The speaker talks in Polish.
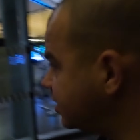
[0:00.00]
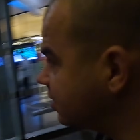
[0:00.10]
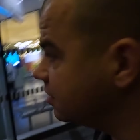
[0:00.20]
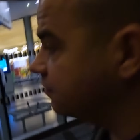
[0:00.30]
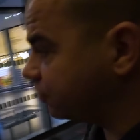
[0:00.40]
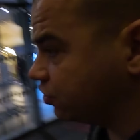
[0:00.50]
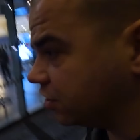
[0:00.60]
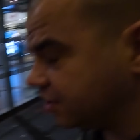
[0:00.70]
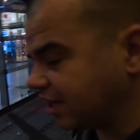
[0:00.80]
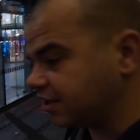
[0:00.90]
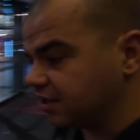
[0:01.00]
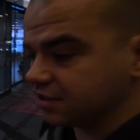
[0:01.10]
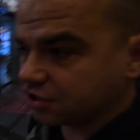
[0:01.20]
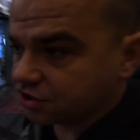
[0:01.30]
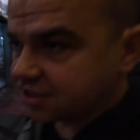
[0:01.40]
taki, e, taki
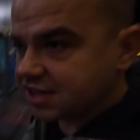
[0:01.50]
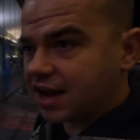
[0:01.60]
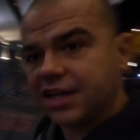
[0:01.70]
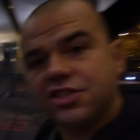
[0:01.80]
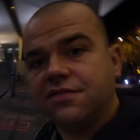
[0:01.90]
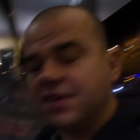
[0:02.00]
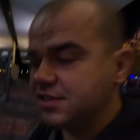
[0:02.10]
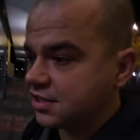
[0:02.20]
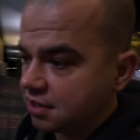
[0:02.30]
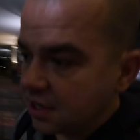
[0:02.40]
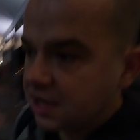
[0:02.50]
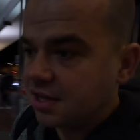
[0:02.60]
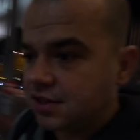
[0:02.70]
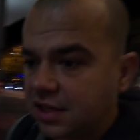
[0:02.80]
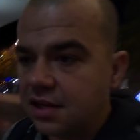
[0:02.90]
coś znaleźć, więc
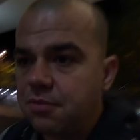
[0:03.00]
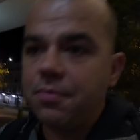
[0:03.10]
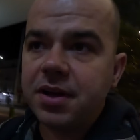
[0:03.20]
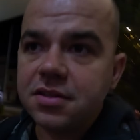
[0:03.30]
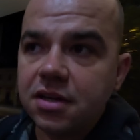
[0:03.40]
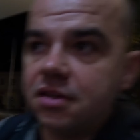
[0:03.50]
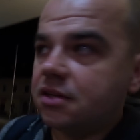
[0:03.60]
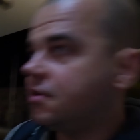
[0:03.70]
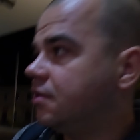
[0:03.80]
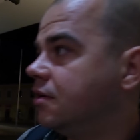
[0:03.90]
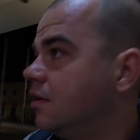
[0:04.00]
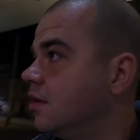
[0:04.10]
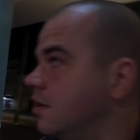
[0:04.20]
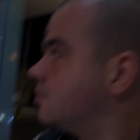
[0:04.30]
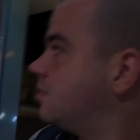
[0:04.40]
na ten moment
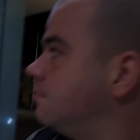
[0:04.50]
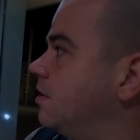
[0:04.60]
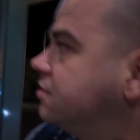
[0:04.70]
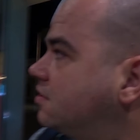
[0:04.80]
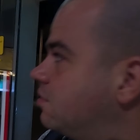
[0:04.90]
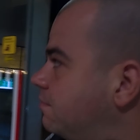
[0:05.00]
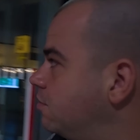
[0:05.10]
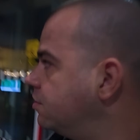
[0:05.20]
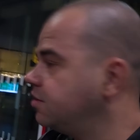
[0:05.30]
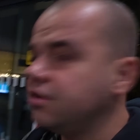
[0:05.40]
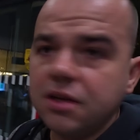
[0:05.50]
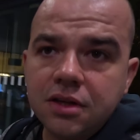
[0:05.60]
jestem bardzo zadowolony,